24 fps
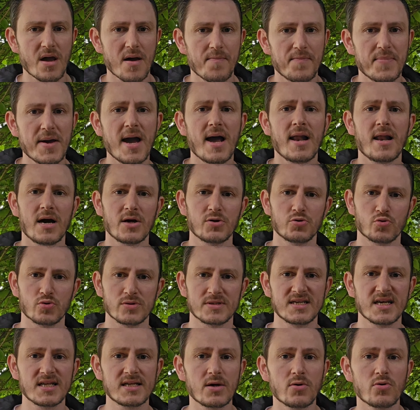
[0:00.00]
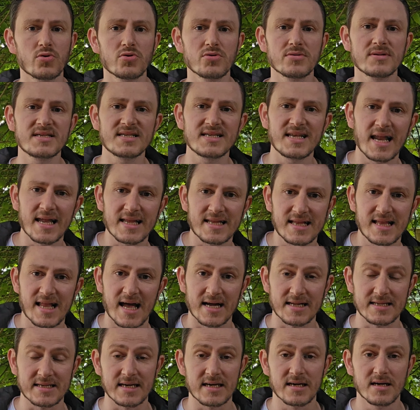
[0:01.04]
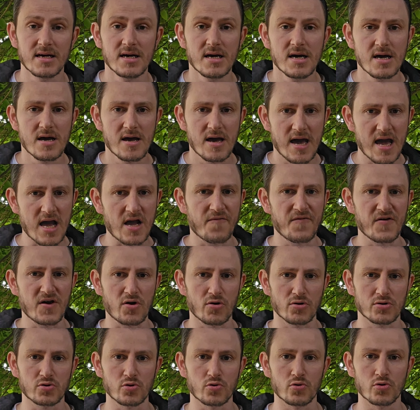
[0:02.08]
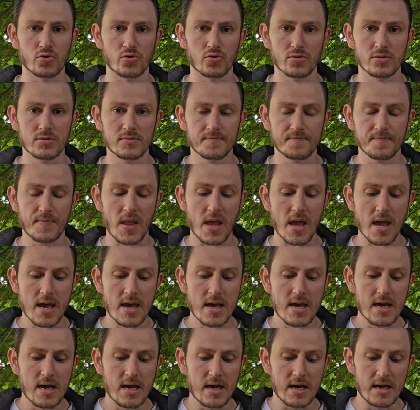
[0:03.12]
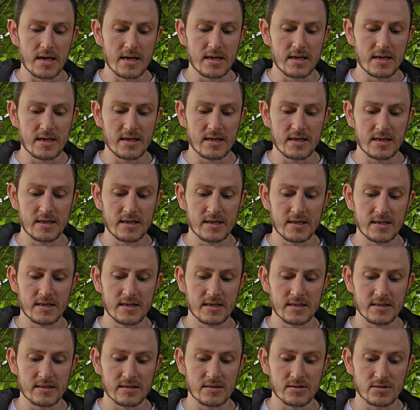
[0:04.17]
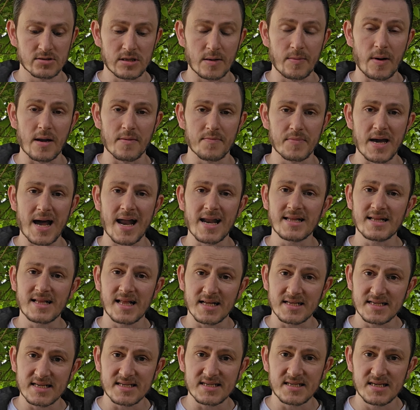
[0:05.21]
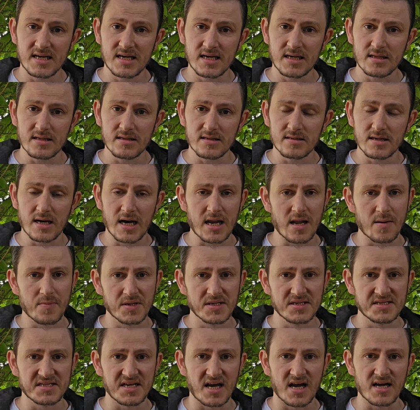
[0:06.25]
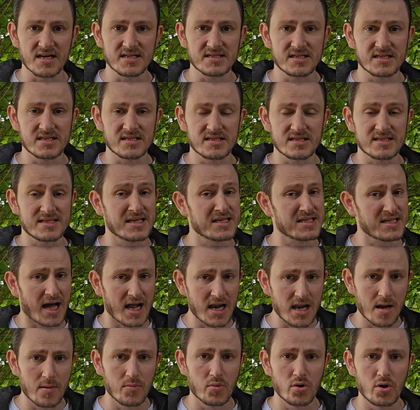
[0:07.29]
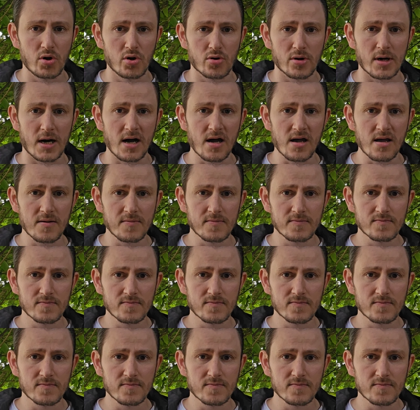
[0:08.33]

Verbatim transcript: بهالحدود سنتين ونص لثلاثة هيك فيكم تقولوا آه، طبعا بهالثلاث سنين أنا بنصح تتعلموا اللغة